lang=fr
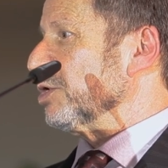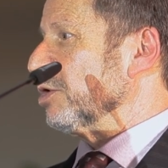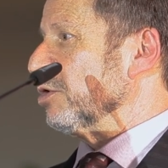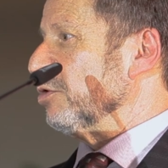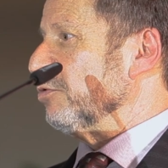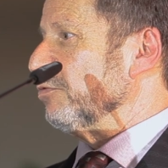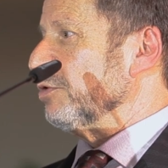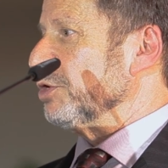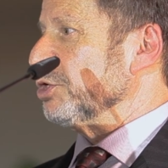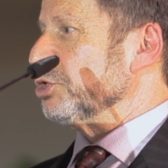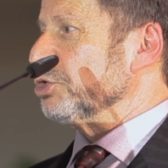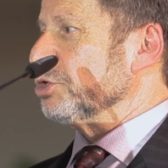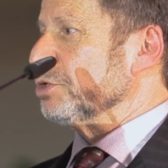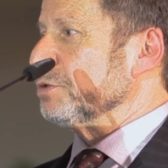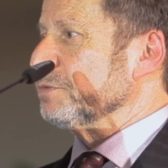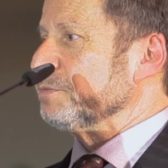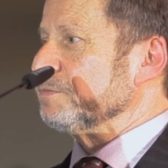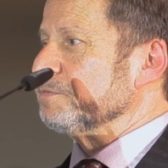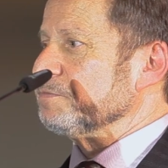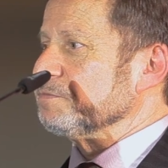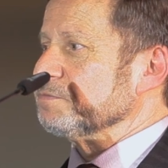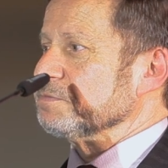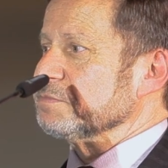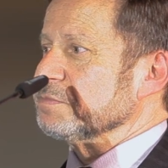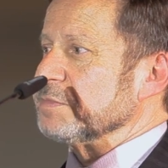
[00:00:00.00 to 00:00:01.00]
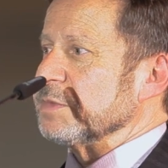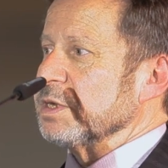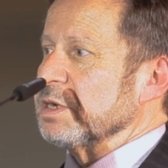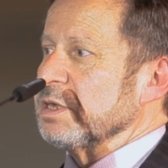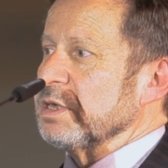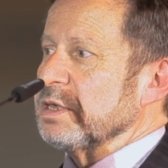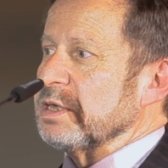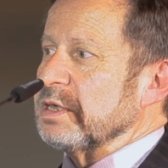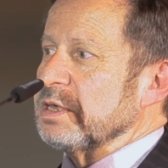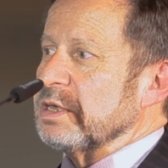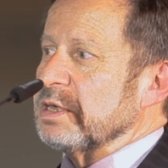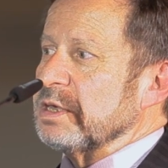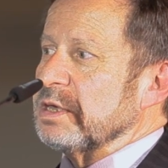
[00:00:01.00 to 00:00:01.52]
les, jauges des,
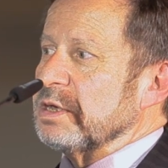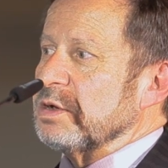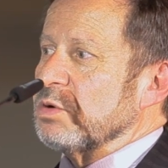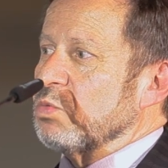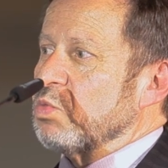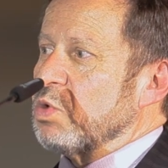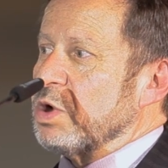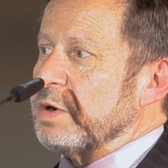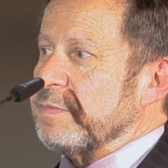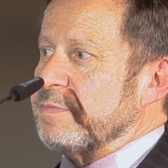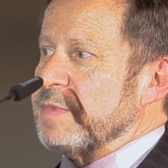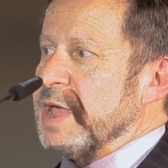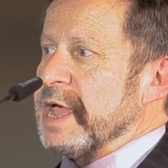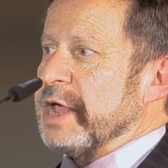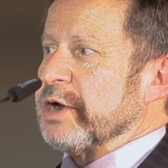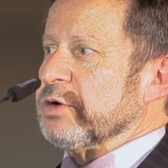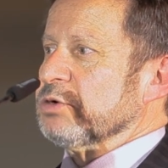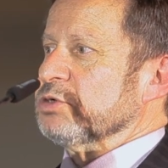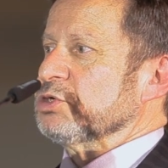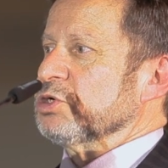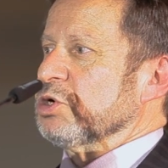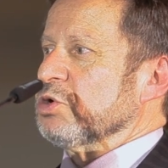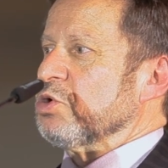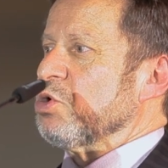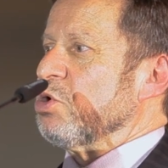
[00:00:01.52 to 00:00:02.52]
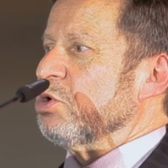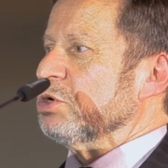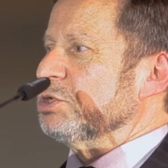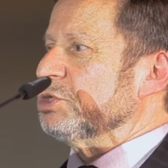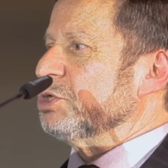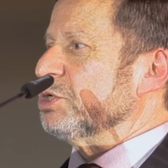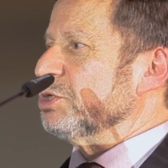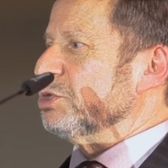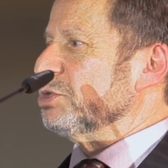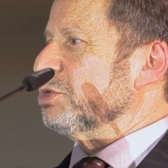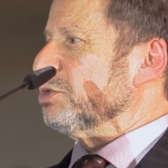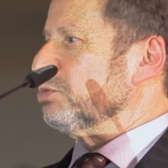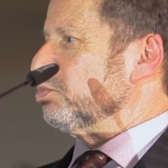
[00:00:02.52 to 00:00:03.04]
marées, on ne constate pas
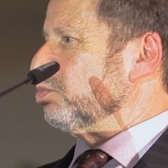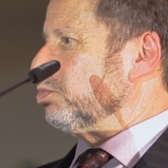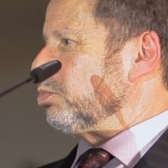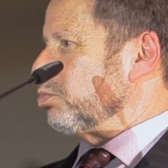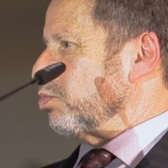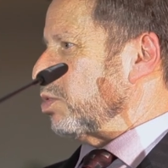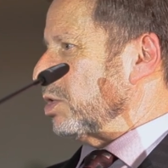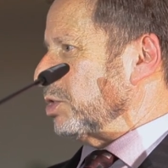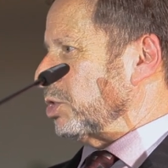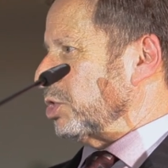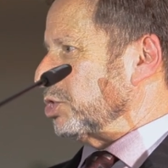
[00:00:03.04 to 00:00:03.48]
grand-chose.